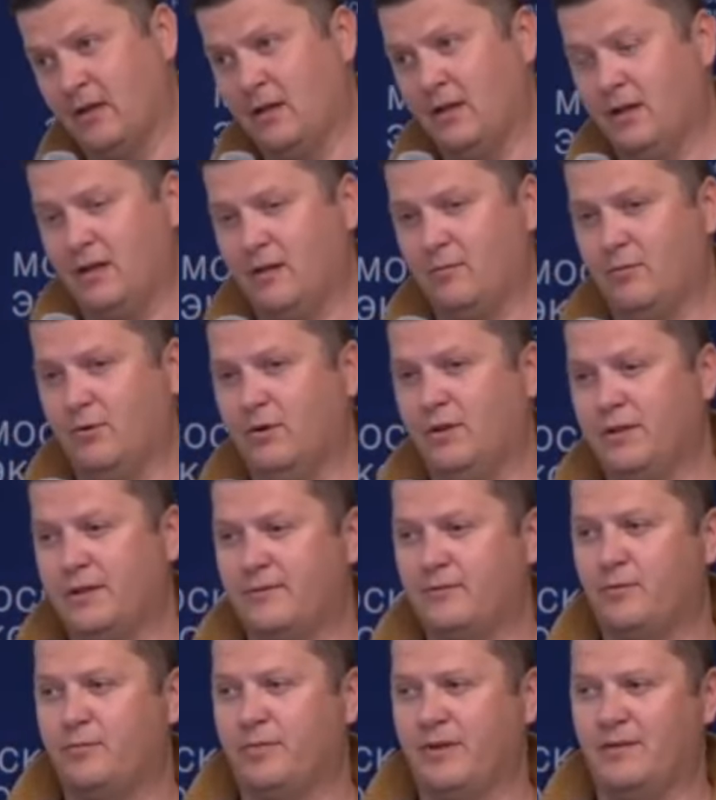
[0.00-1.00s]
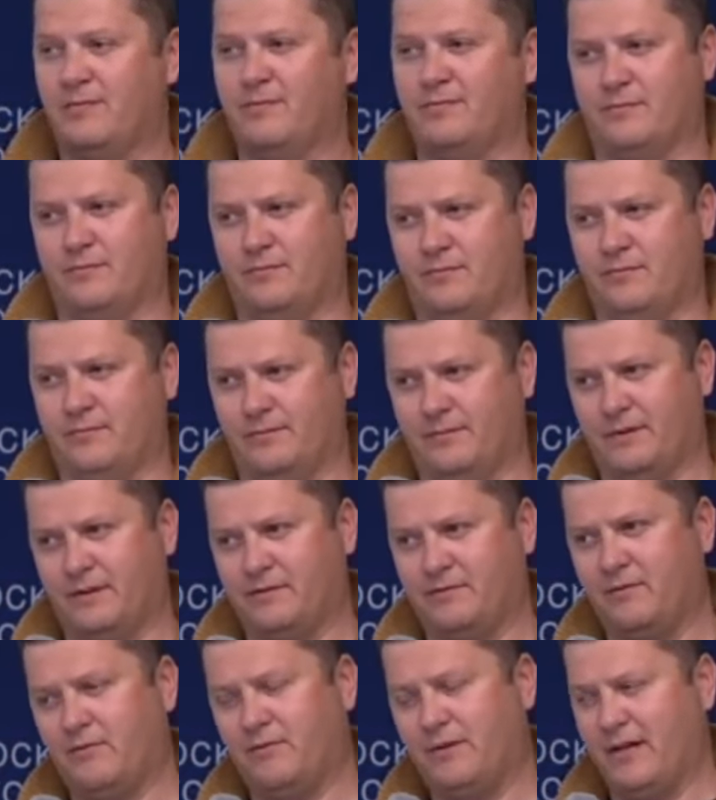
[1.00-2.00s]
И более того, прям
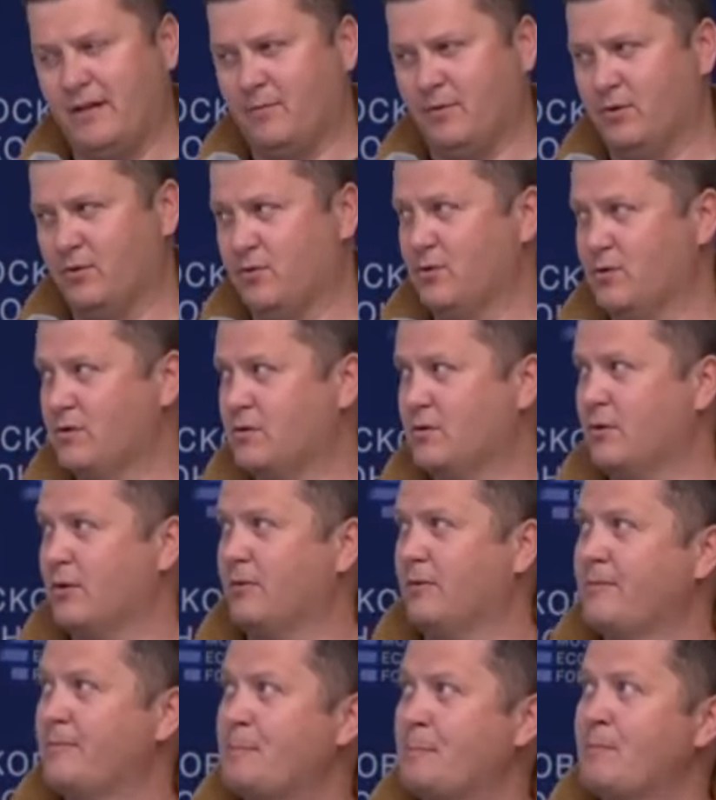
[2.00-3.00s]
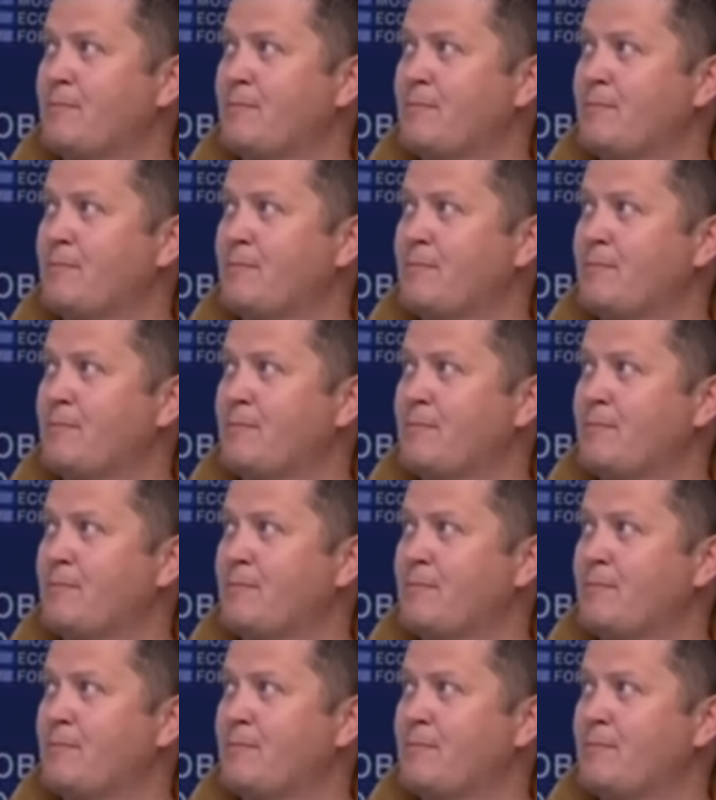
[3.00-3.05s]
развиваем эту историю.